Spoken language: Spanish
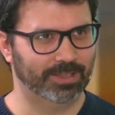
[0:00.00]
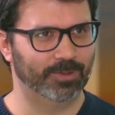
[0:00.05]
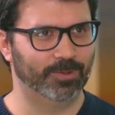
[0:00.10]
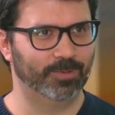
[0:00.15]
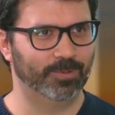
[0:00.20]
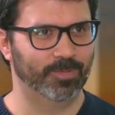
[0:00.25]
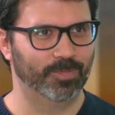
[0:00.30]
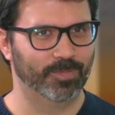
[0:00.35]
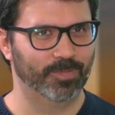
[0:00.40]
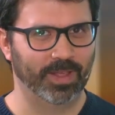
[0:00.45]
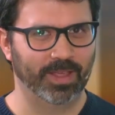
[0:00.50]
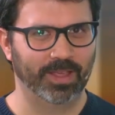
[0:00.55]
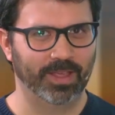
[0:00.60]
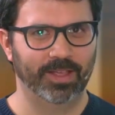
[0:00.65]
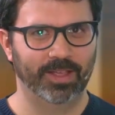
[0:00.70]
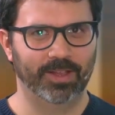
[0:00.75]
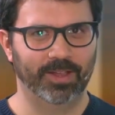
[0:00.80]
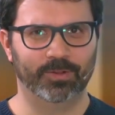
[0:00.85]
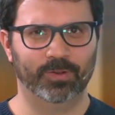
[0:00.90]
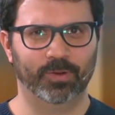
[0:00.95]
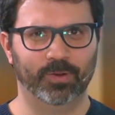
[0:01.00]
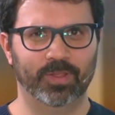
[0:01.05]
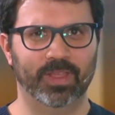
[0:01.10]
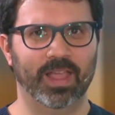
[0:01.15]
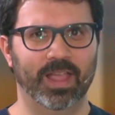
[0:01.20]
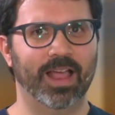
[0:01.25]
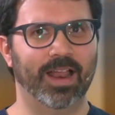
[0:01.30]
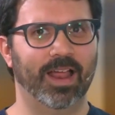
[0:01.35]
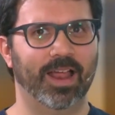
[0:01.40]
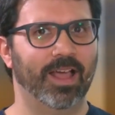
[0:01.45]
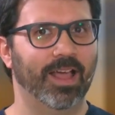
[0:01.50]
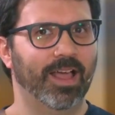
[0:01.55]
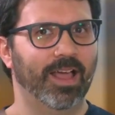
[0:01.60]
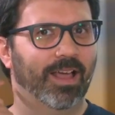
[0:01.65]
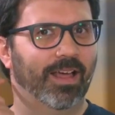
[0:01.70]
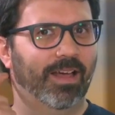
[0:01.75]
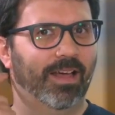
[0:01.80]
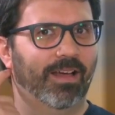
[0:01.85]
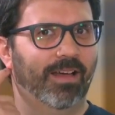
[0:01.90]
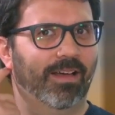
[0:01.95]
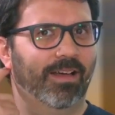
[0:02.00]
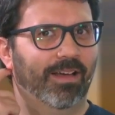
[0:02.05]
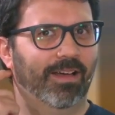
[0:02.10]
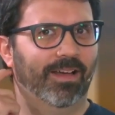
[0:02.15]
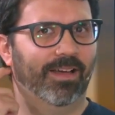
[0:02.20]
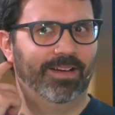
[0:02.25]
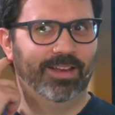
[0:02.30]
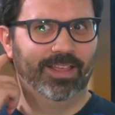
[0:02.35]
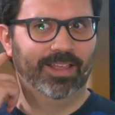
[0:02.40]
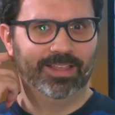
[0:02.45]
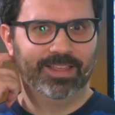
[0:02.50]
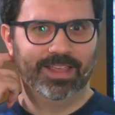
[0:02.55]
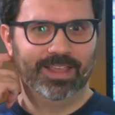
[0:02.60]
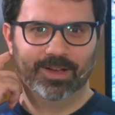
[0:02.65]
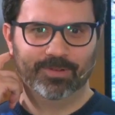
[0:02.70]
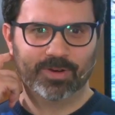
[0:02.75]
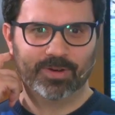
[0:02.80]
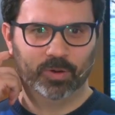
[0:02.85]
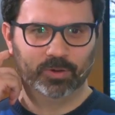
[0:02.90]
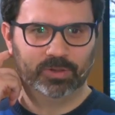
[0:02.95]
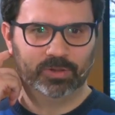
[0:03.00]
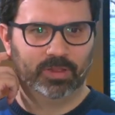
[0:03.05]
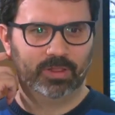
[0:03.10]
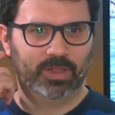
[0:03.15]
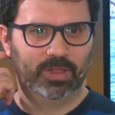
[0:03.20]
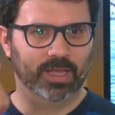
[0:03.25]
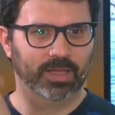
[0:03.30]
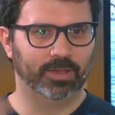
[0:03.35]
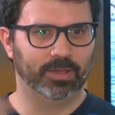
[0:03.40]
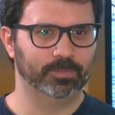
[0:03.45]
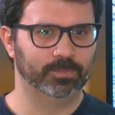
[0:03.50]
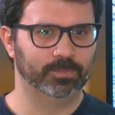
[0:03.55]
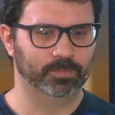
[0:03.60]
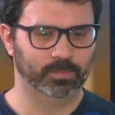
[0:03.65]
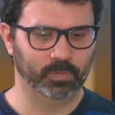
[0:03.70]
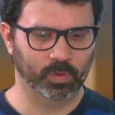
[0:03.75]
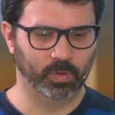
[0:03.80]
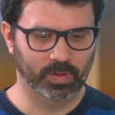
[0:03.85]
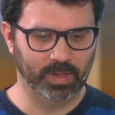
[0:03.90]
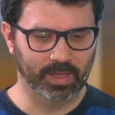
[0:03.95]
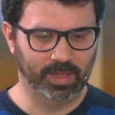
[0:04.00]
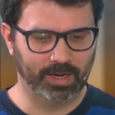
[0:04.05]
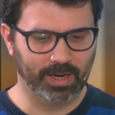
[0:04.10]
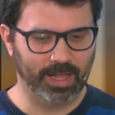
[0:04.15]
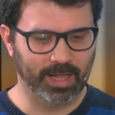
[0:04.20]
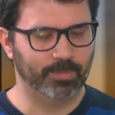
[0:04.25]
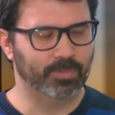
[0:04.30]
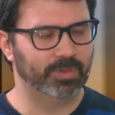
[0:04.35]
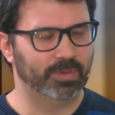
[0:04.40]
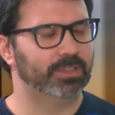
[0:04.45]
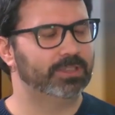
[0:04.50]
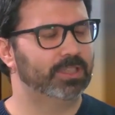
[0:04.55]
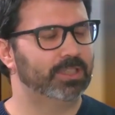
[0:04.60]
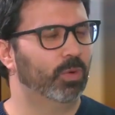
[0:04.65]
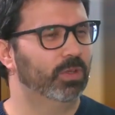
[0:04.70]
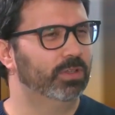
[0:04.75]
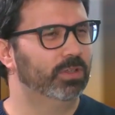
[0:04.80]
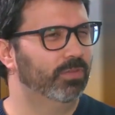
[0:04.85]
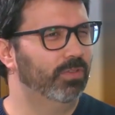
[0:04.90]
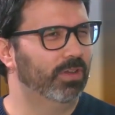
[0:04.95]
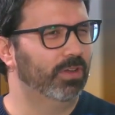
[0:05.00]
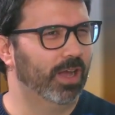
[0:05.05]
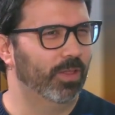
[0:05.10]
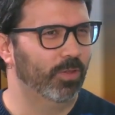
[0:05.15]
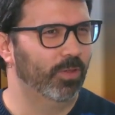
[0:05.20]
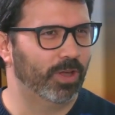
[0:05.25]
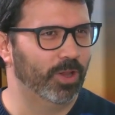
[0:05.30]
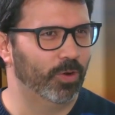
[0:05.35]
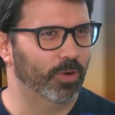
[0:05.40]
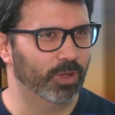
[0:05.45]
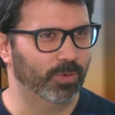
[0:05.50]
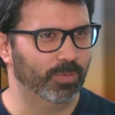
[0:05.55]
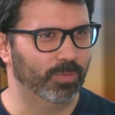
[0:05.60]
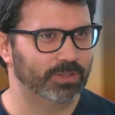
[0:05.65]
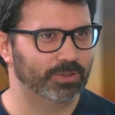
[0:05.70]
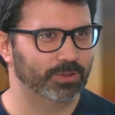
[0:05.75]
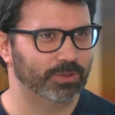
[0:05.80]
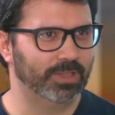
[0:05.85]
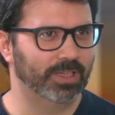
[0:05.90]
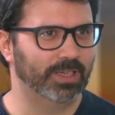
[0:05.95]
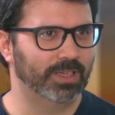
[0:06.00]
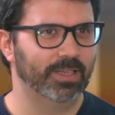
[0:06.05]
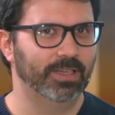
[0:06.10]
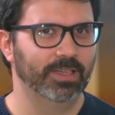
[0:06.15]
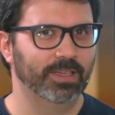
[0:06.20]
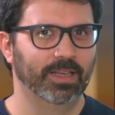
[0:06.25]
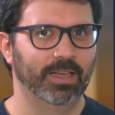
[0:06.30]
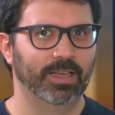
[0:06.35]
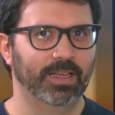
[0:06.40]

El otro día ah, leía una noticia donde realmente se ha cuantificado que el universo tiene